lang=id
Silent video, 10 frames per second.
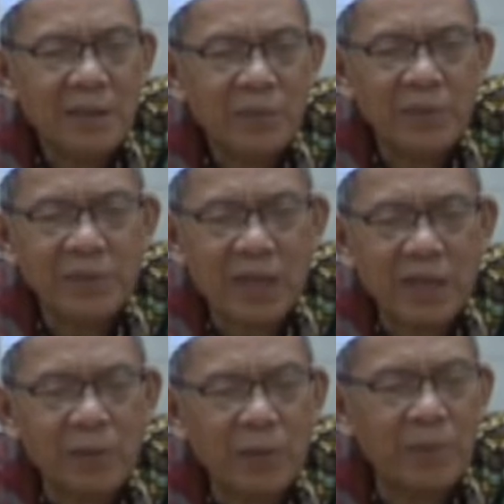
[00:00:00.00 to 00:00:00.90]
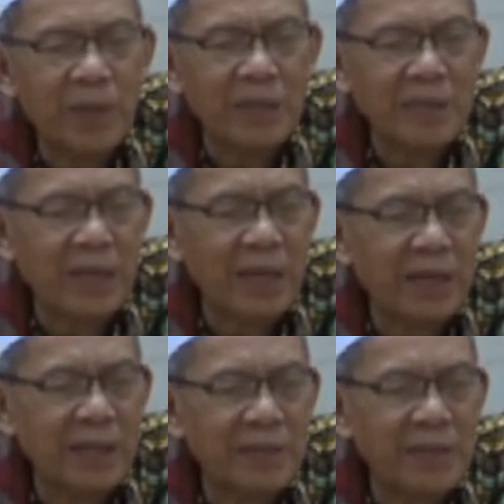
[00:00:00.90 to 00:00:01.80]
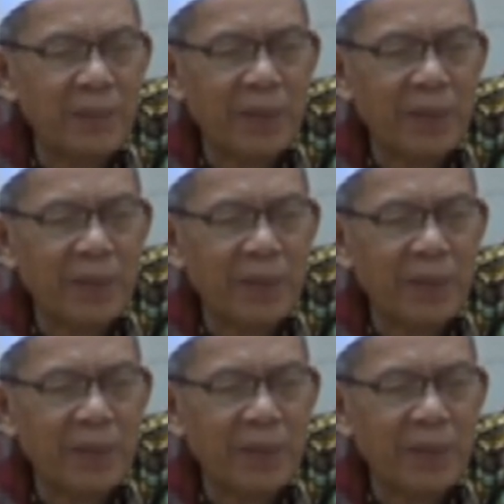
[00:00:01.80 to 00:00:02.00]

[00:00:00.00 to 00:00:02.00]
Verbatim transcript: muncar di rumah melak sereh gitu jadi